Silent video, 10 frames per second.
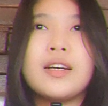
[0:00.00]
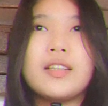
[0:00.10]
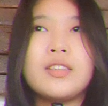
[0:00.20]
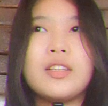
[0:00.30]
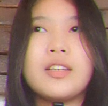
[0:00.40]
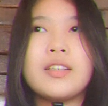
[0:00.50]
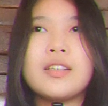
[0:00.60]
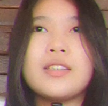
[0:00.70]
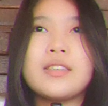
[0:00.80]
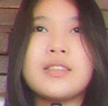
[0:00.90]
ano lang
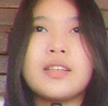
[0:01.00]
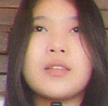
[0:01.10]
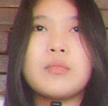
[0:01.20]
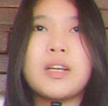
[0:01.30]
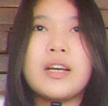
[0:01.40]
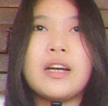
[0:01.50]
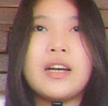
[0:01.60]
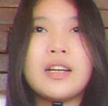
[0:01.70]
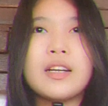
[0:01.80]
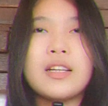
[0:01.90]
is like
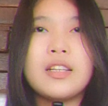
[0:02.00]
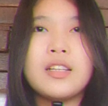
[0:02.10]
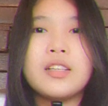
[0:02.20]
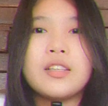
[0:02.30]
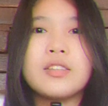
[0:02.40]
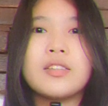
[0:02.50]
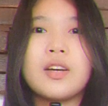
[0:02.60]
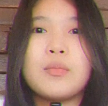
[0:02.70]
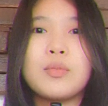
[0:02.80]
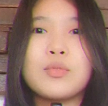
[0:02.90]
mag-aaral,
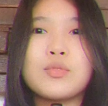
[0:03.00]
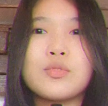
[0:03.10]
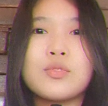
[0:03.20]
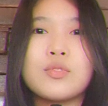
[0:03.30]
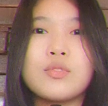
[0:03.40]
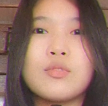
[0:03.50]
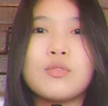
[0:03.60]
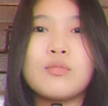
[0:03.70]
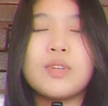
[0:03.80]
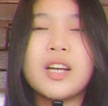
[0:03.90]
tapos
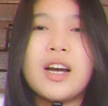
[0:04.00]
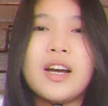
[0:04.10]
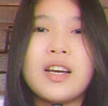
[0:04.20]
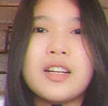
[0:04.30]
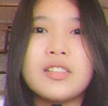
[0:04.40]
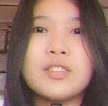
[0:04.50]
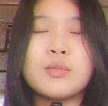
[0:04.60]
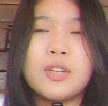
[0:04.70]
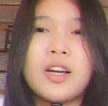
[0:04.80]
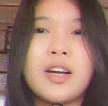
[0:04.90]
mag-aaral,
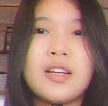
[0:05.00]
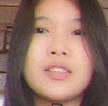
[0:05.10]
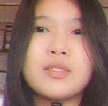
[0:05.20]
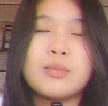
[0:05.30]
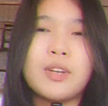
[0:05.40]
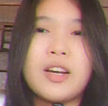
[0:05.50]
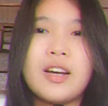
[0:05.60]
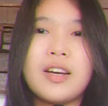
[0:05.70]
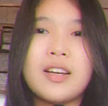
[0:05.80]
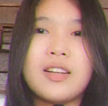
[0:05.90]
mag-aaral,
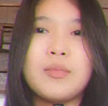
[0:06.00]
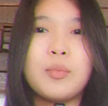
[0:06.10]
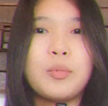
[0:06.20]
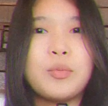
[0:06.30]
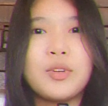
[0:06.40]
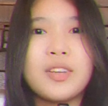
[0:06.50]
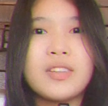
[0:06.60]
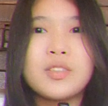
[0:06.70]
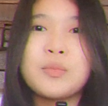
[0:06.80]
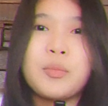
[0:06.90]
mag-aaral,
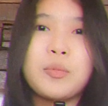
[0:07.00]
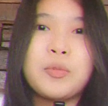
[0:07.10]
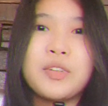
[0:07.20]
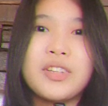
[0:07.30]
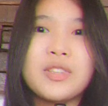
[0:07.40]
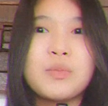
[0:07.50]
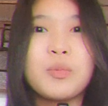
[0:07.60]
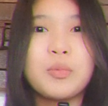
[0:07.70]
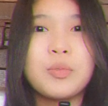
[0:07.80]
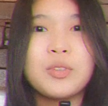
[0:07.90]
mapupuyat, mapupuyat,
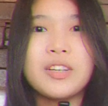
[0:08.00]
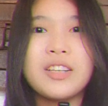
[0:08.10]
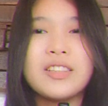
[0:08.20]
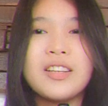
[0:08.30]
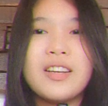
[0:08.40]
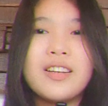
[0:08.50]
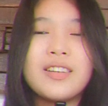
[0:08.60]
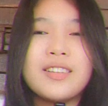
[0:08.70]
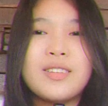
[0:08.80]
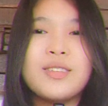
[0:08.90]
mapupuyat,
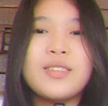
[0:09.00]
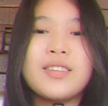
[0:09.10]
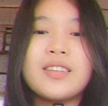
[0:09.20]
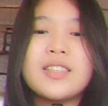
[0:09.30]
ganun.